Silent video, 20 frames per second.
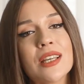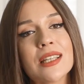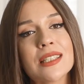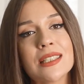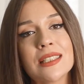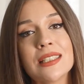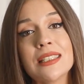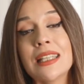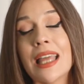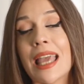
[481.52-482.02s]

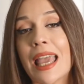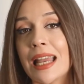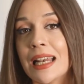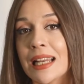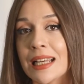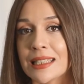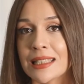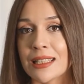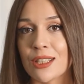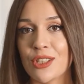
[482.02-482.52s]
cihazının
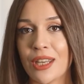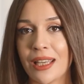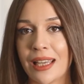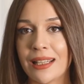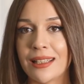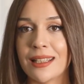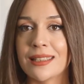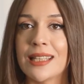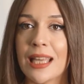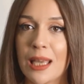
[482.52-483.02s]
en hızlı
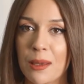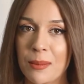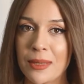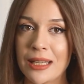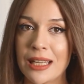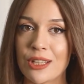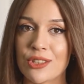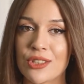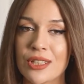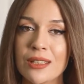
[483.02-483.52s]
şekilde
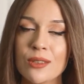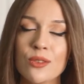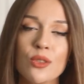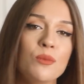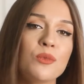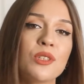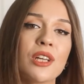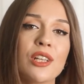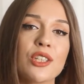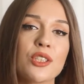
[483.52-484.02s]
temini için
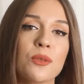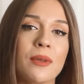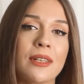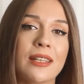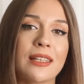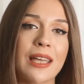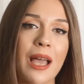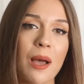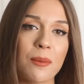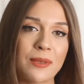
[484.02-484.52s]
tüm
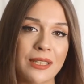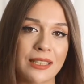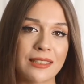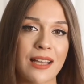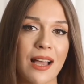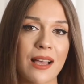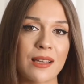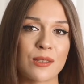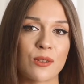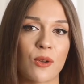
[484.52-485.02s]
çalışmaları
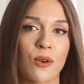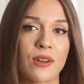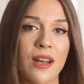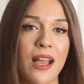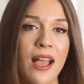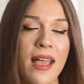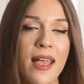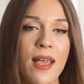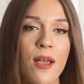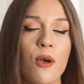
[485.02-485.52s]
yaptıktan
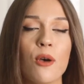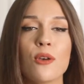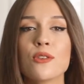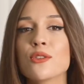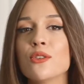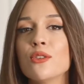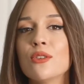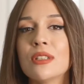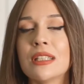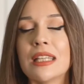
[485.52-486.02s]
sonra
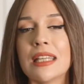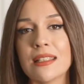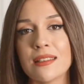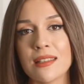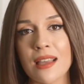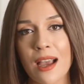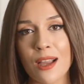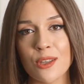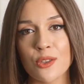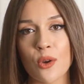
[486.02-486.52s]
Özgür'ün
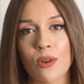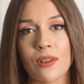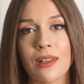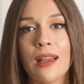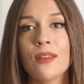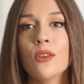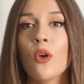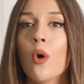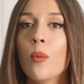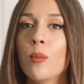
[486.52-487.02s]
ihtiyacı
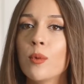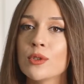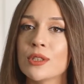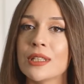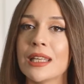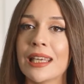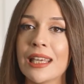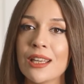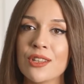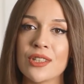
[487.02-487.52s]
olan
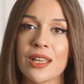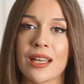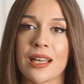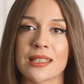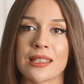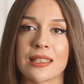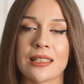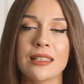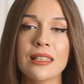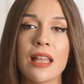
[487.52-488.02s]
Opus 2
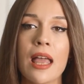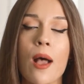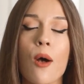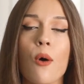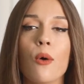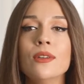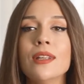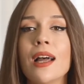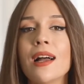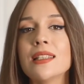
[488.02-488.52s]
cihazının
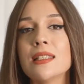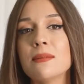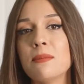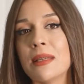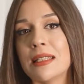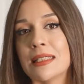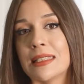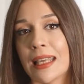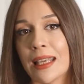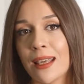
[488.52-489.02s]

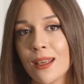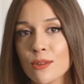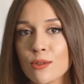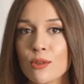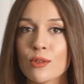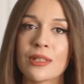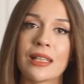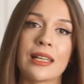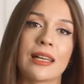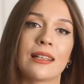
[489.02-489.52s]

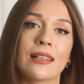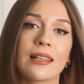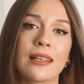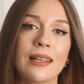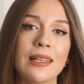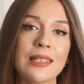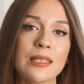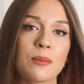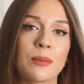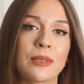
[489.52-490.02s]
16.800
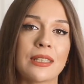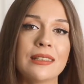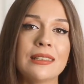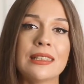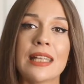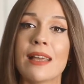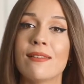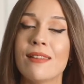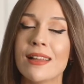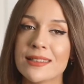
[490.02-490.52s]
liralık
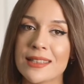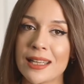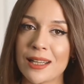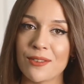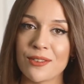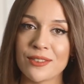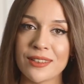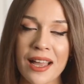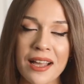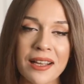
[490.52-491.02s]
kısmının devlet
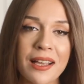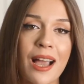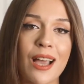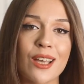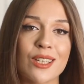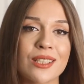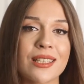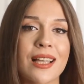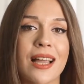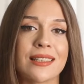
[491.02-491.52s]
tarafından
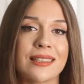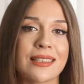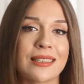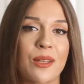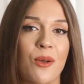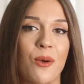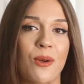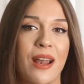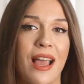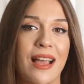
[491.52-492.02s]

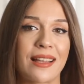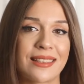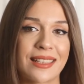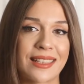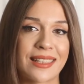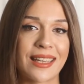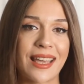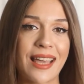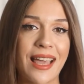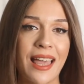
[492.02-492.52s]
karşılandığını
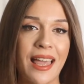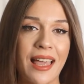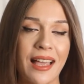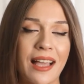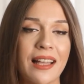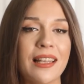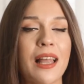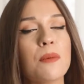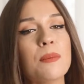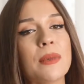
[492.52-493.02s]
öğrendik.
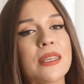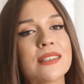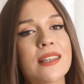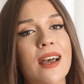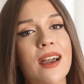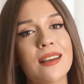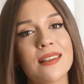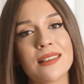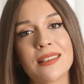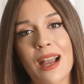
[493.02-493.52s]
Kalan
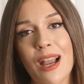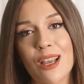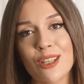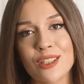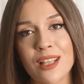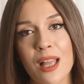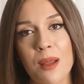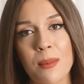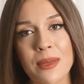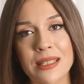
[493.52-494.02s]
miktarın
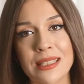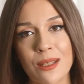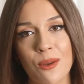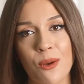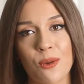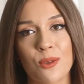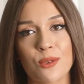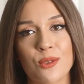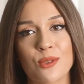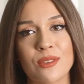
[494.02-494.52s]
karşılanması
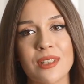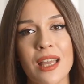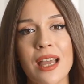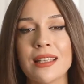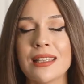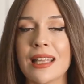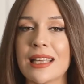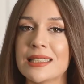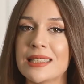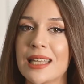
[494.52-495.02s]

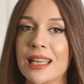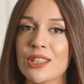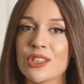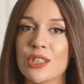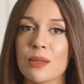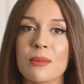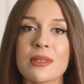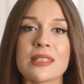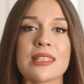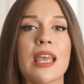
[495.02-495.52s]
konusunda
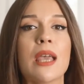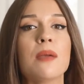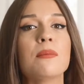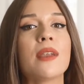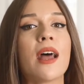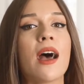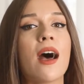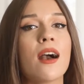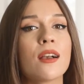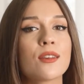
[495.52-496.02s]
destekçimiz
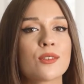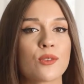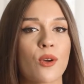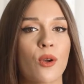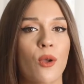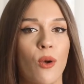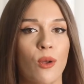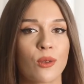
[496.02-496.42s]
Emre Aksoy